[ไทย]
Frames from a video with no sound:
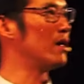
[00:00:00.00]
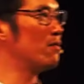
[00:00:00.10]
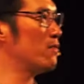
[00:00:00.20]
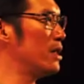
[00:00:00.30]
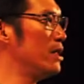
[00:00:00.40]
มอ
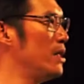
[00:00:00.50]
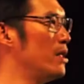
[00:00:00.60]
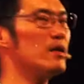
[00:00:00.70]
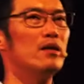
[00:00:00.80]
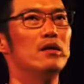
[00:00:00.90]
ว่าที่นี่
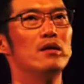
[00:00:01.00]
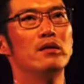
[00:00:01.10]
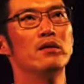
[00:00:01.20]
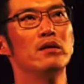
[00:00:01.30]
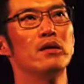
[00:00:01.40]
คือ
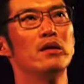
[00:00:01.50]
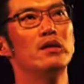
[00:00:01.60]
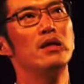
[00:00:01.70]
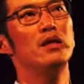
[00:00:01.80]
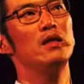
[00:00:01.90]

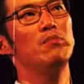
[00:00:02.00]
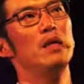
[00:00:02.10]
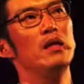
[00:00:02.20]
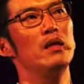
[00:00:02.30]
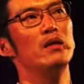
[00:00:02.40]
ที่ที่
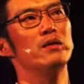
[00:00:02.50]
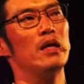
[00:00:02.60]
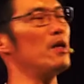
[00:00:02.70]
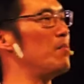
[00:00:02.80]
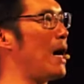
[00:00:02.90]
มีเส
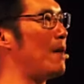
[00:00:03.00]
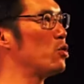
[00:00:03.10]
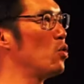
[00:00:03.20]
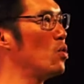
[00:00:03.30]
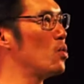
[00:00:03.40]
รีภาพ
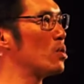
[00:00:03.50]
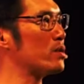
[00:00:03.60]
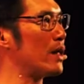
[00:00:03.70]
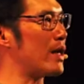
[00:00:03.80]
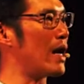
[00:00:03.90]
ทุก
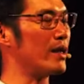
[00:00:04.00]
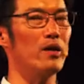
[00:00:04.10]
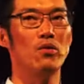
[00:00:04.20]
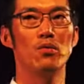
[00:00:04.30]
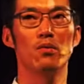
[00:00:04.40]
ตารางนิ้ว